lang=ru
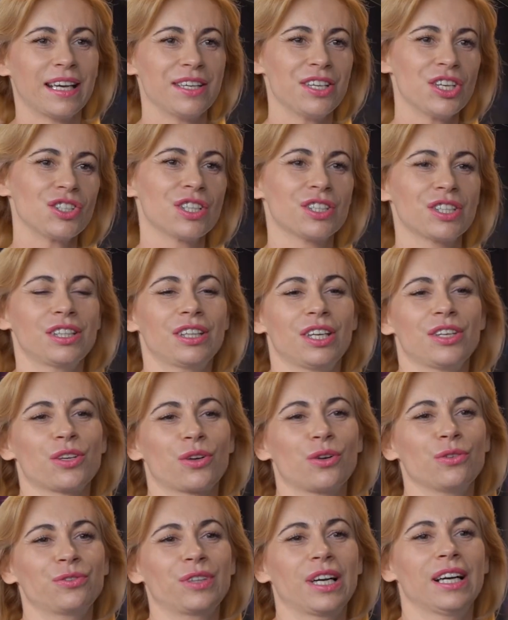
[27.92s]
конечно же,
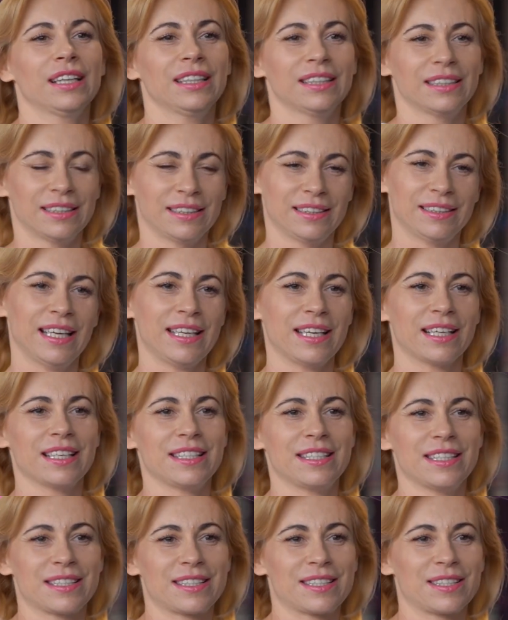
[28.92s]
тренировка на
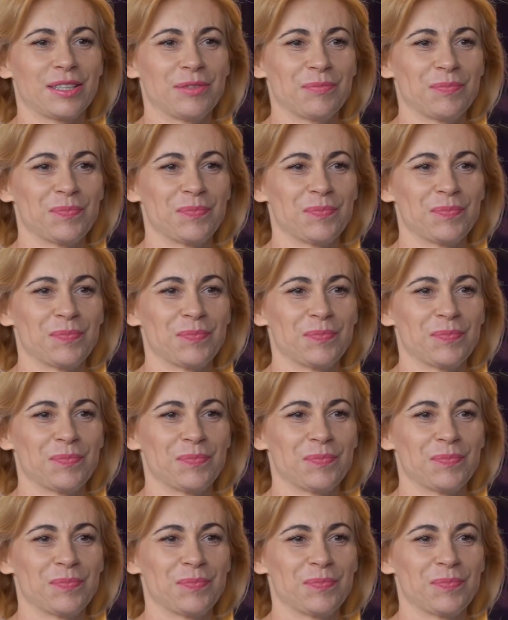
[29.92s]
ягодицы.